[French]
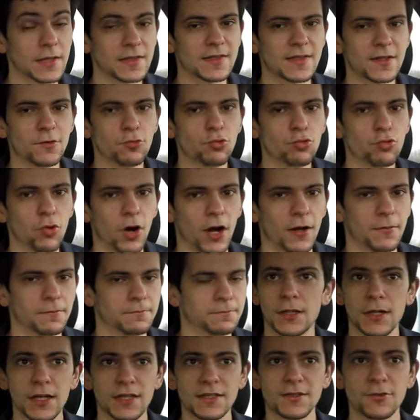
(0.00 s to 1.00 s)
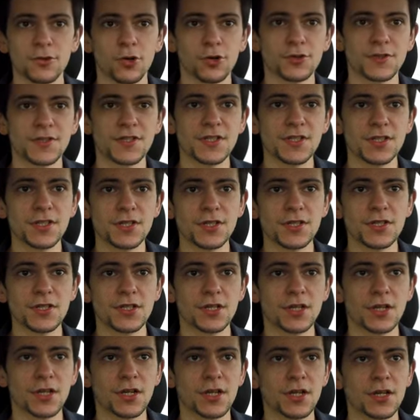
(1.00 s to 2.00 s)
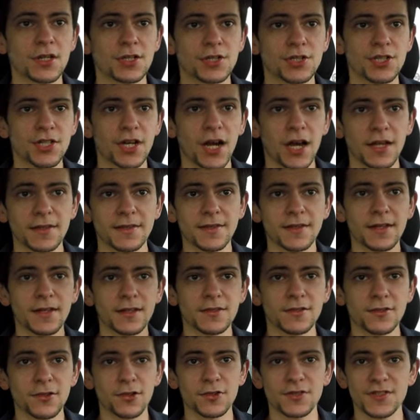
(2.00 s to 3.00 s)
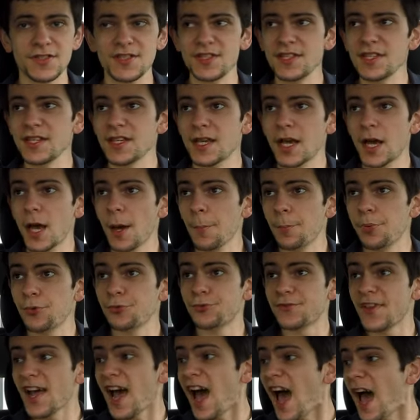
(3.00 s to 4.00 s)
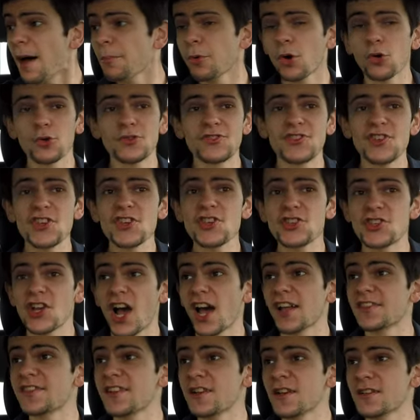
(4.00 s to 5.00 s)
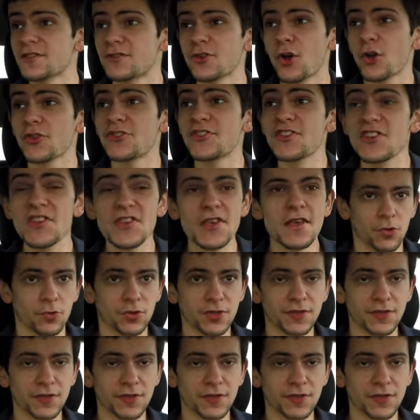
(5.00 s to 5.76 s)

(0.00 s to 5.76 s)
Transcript: C'est lourd. Hein. La sortie, j'ai raté la sortie. Putain, abruti, j'ai raté la sortie.